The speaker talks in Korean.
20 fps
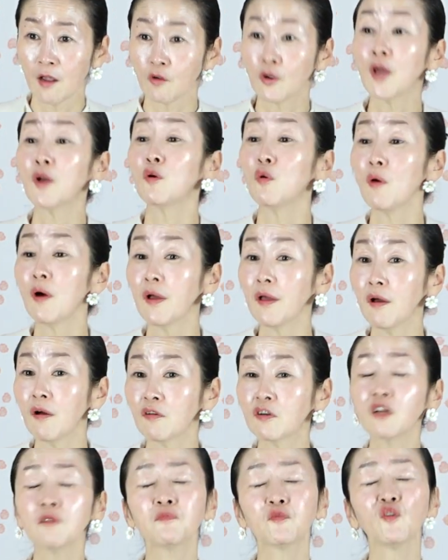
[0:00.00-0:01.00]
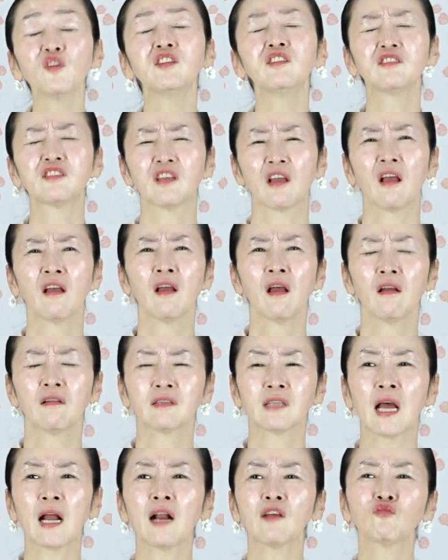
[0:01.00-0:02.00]
괴로워요. 그럼 또 이러지.
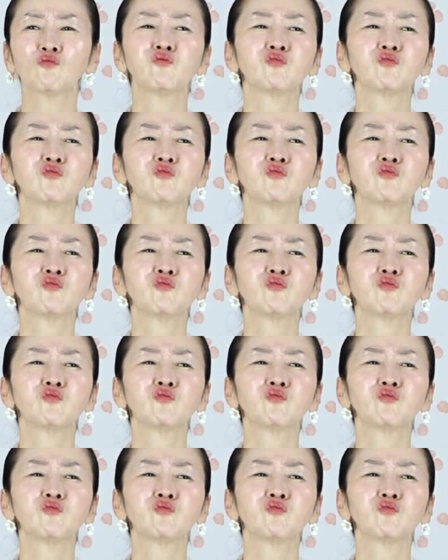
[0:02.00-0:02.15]
사랑